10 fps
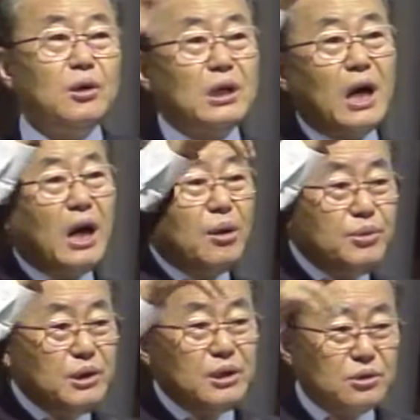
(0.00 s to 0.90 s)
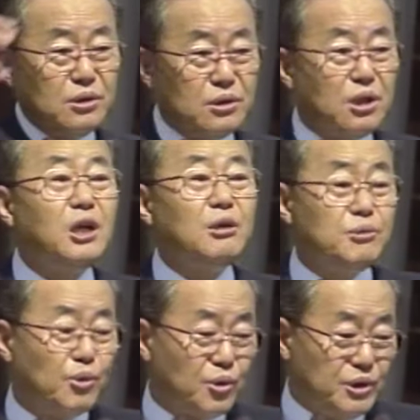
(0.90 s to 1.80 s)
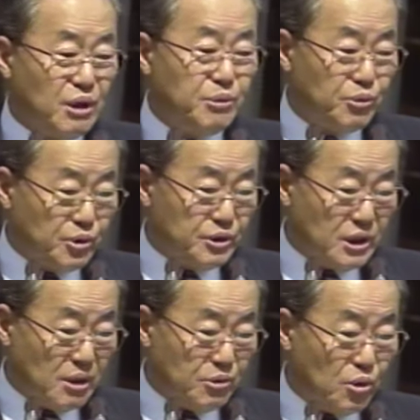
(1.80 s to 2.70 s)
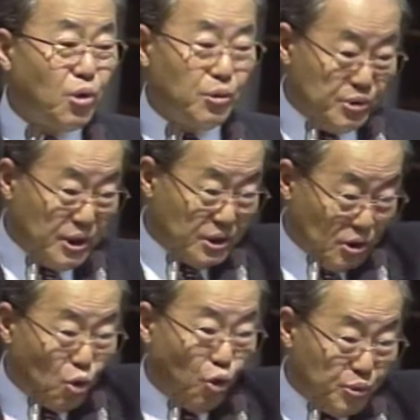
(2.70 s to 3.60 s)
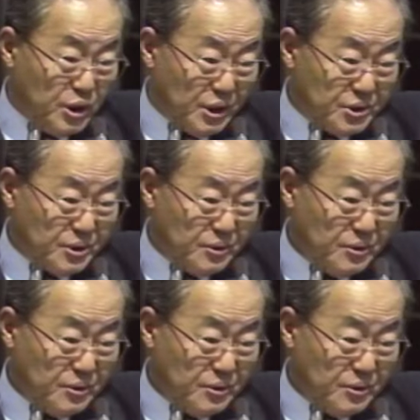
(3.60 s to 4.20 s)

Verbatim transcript: 나비에서 텔레비 보고 예배 보는 사람이 로비에서 로비에서